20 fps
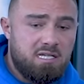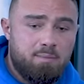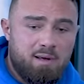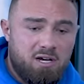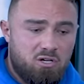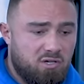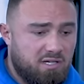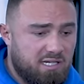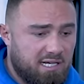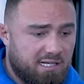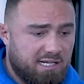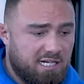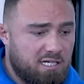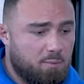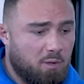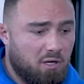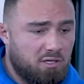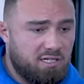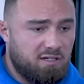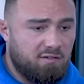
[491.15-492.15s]
l'image de certains
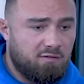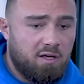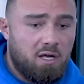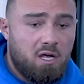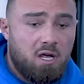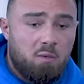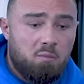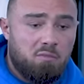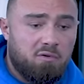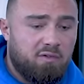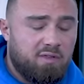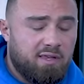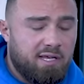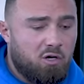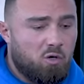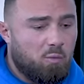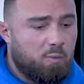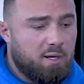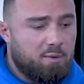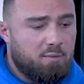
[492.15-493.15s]
sportifs pour vendre des
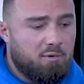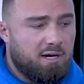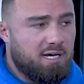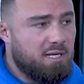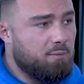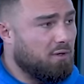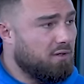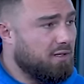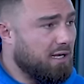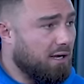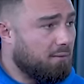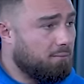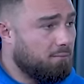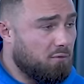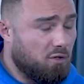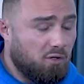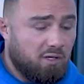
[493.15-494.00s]
compléments alimentaires. Mhm.